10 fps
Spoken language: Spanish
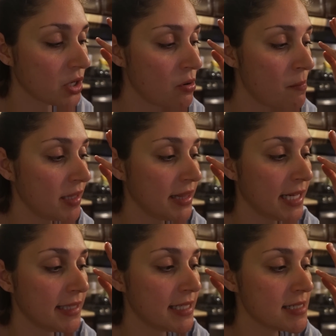con
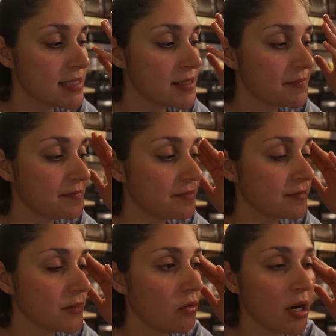batatas
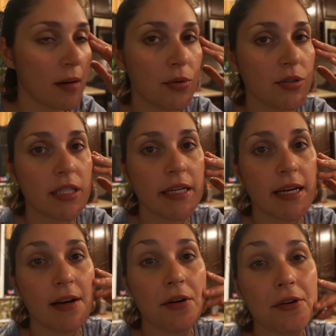o camote
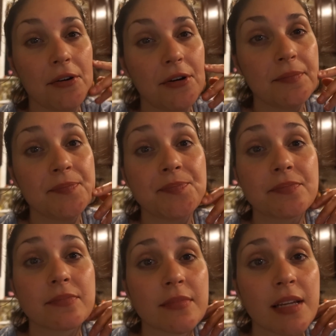al horno.
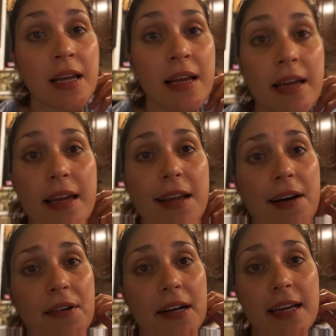Y
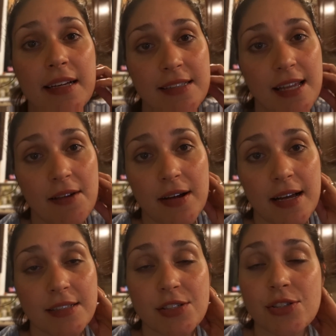la verdad
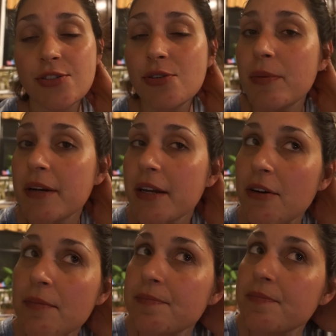estaba súper
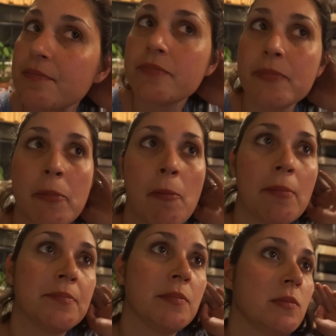rico. ¿Qué
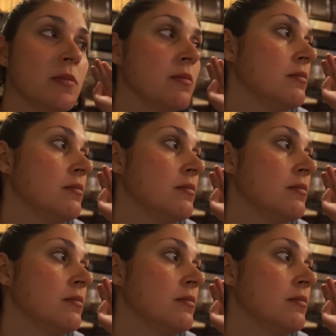pasa si hubiera